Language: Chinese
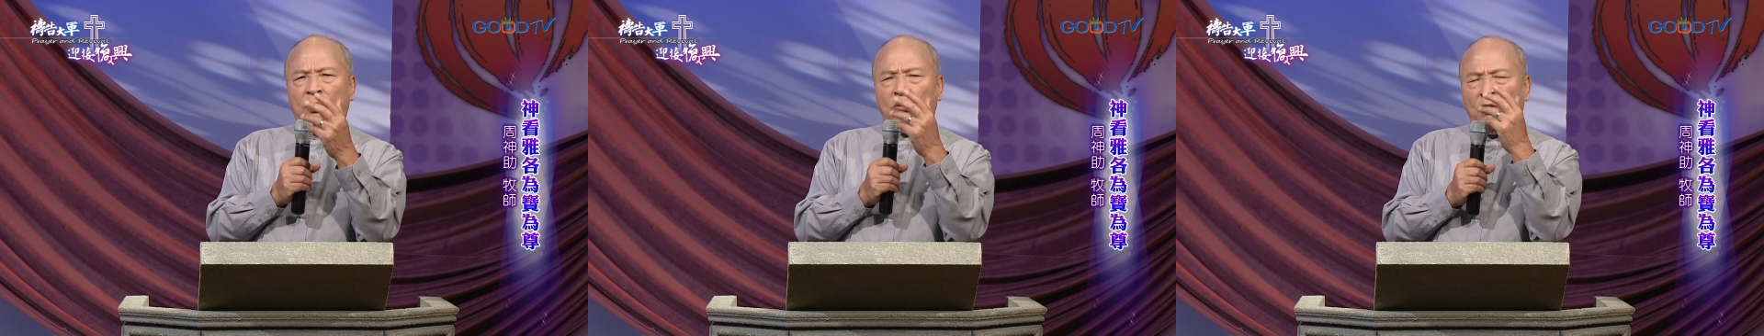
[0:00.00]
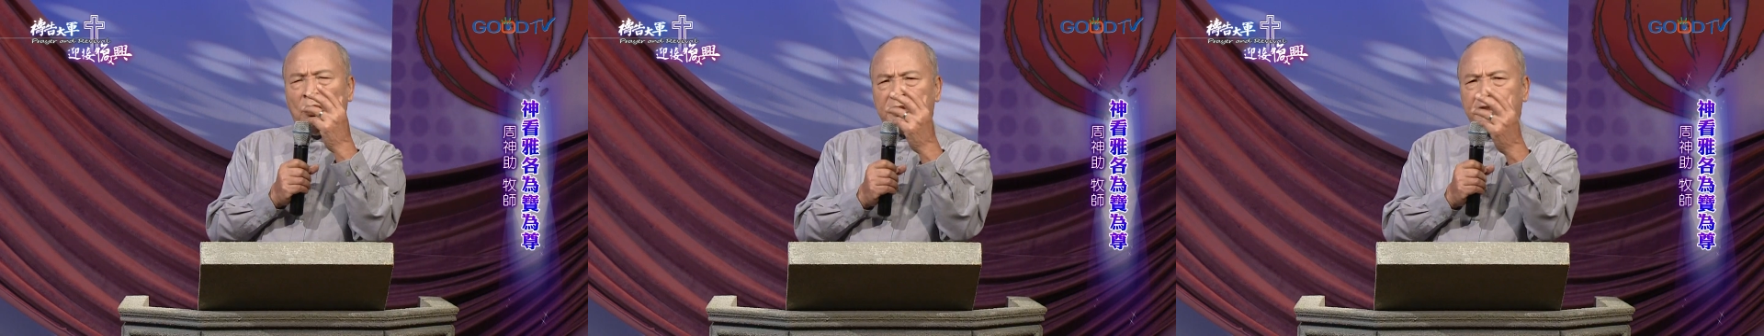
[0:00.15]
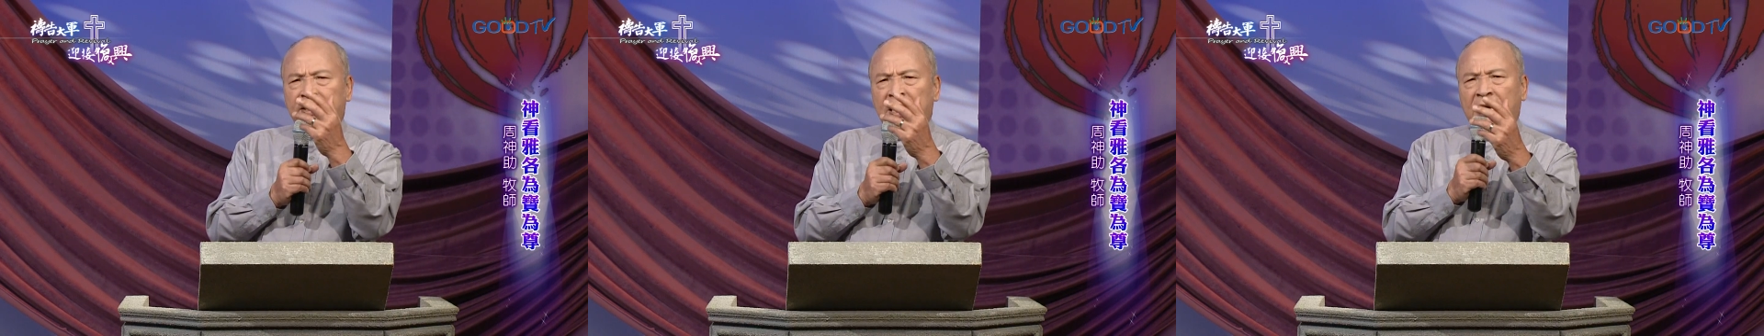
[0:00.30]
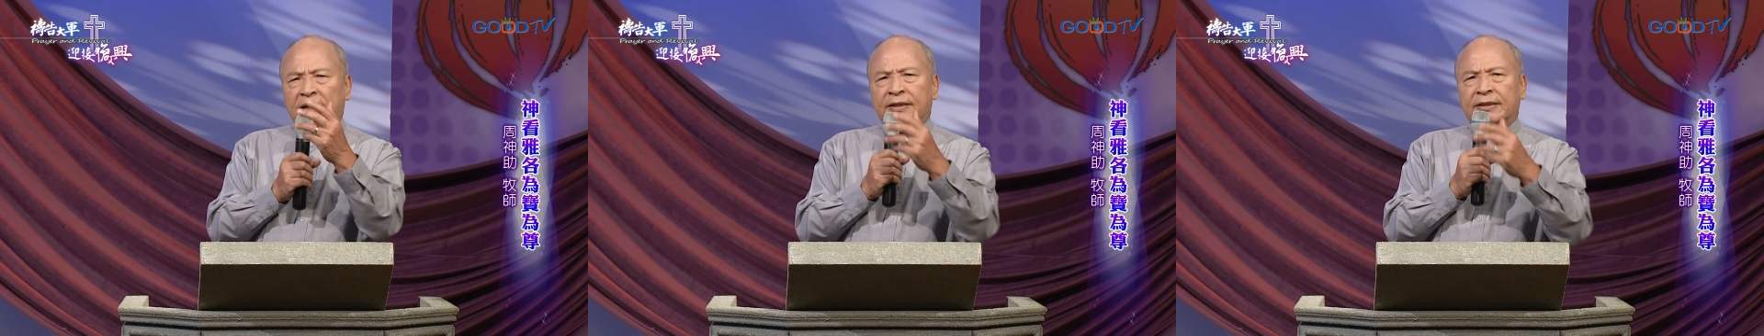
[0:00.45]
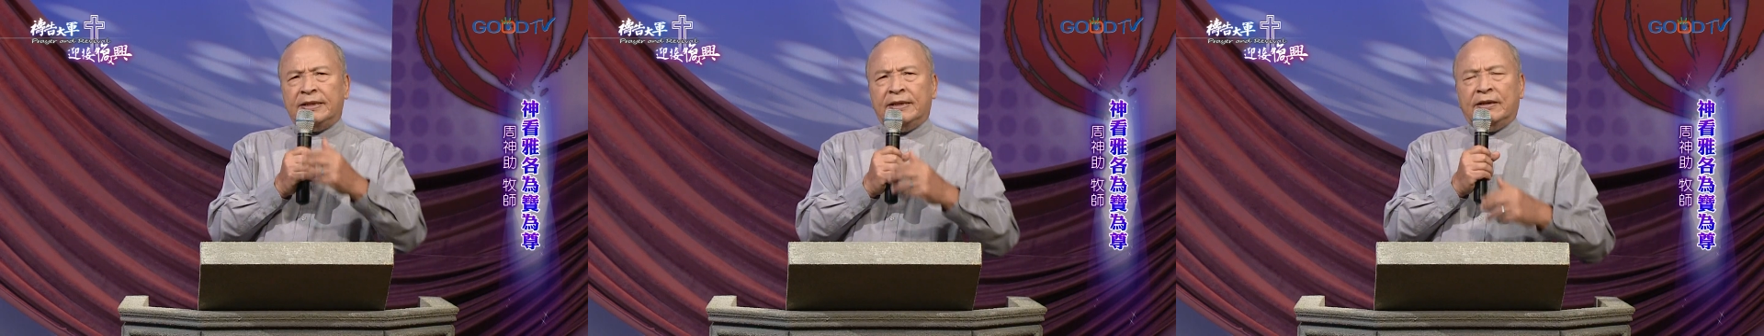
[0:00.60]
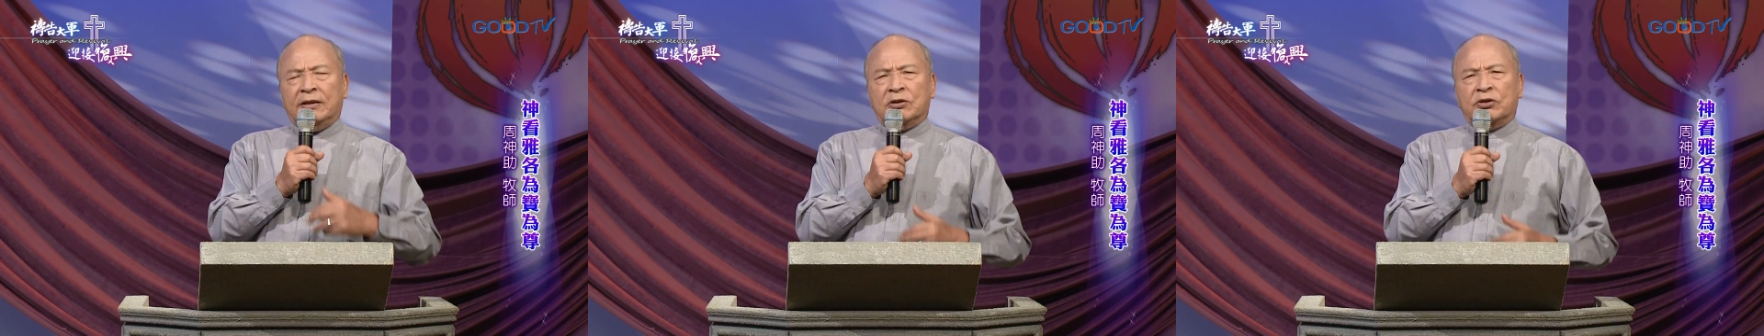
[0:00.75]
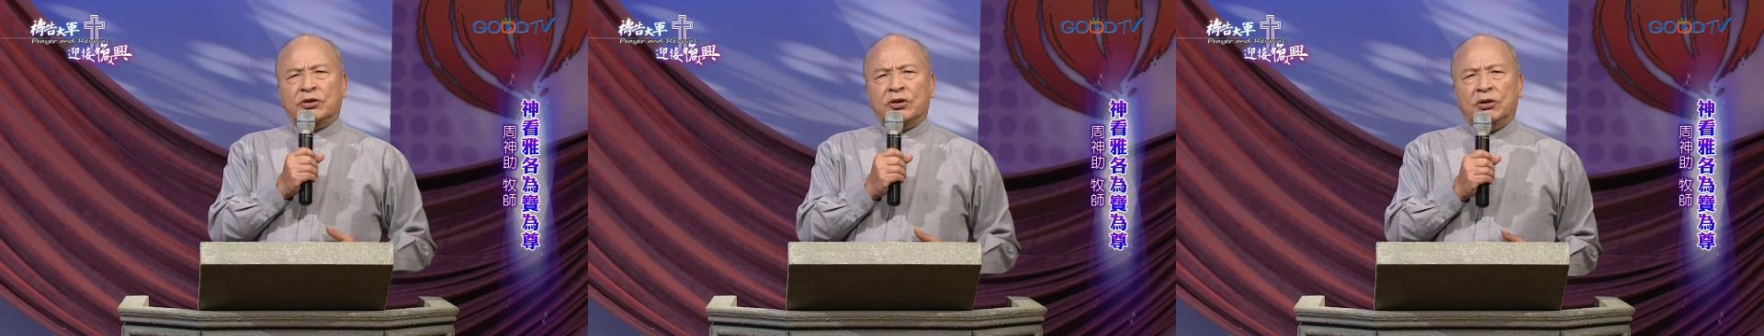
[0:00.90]
我相信
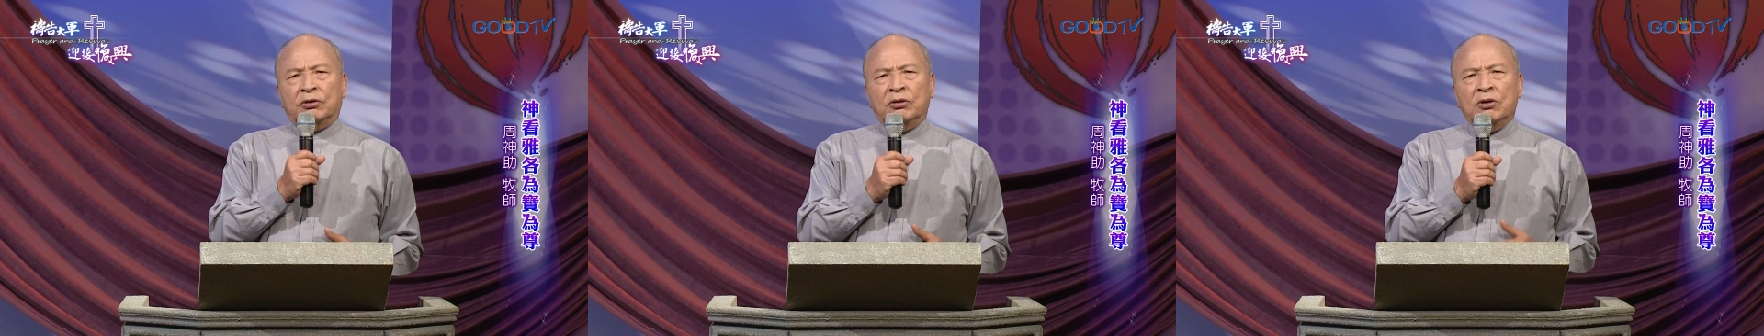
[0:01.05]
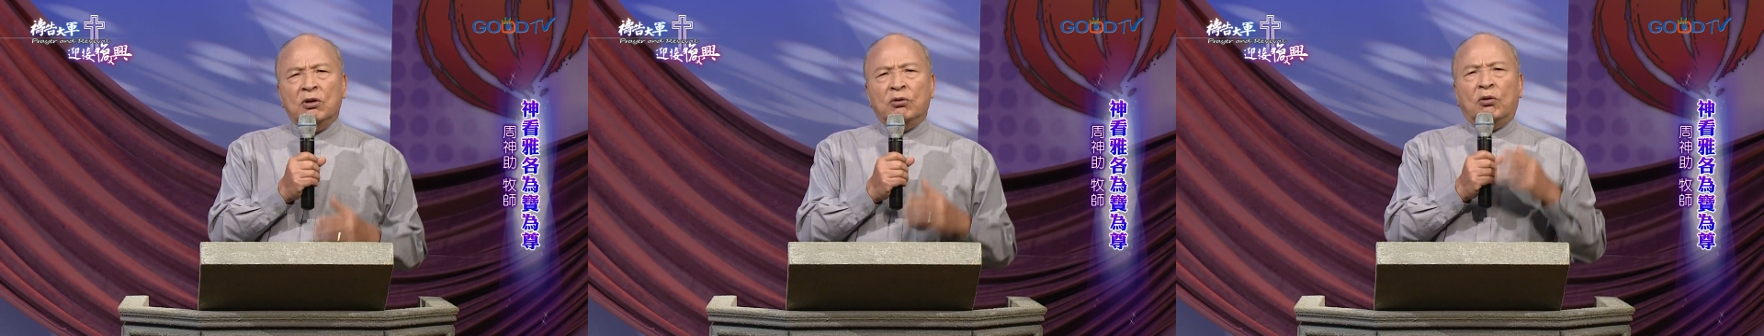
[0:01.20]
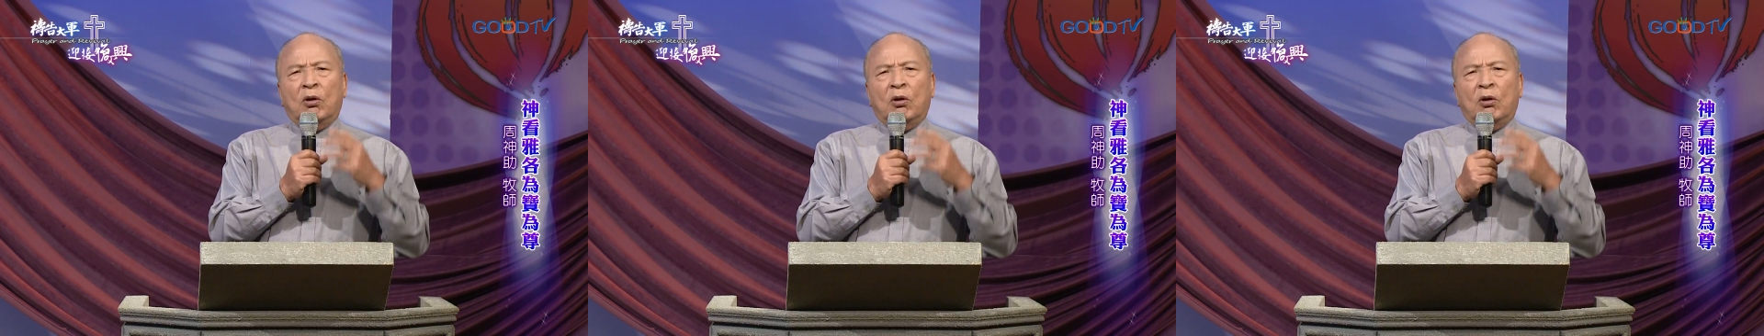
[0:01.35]
的时候，